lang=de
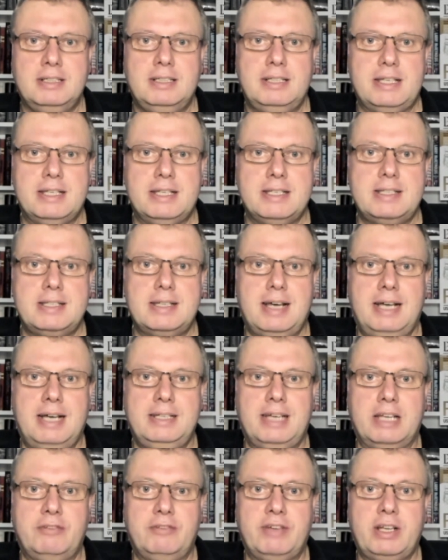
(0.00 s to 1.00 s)
ist
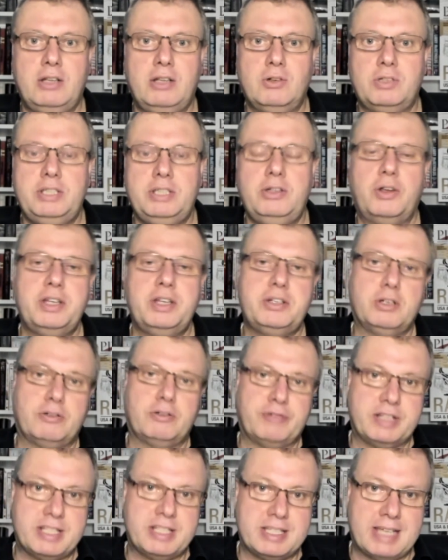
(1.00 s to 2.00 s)
eine Entwicklung, die noch nicht
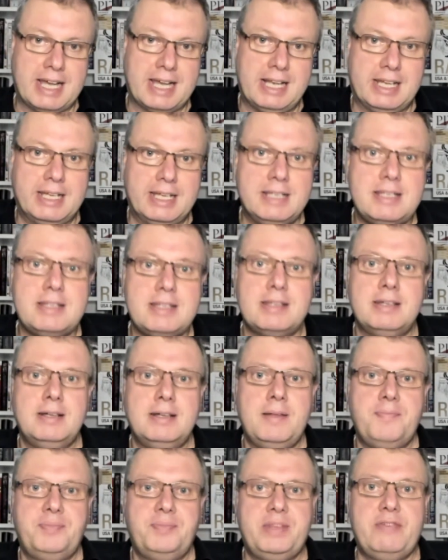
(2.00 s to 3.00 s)
offiziell ist,
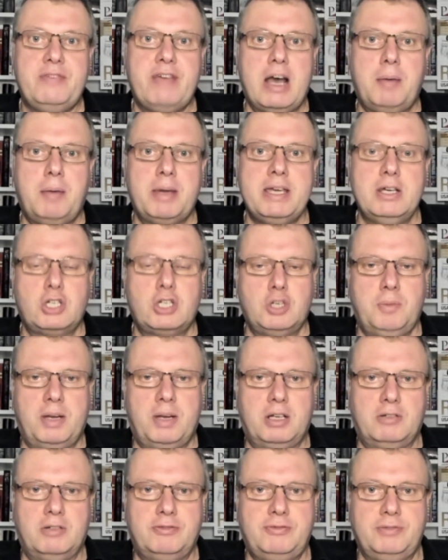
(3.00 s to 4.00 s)
die wir aber hier schon mal
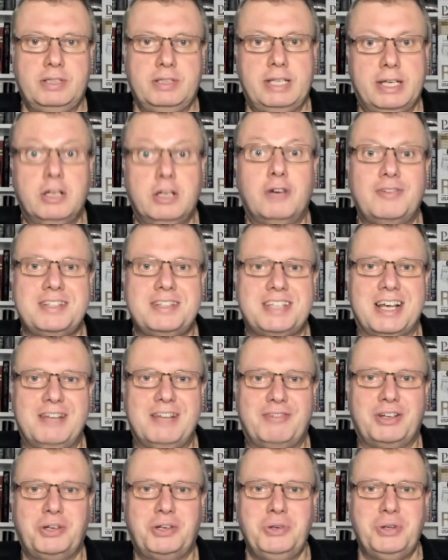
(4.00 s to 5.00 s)
auf, inoffiziell
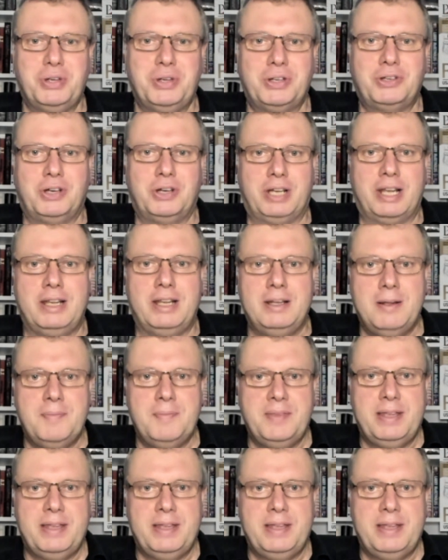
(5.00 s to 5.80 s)
verkünden können.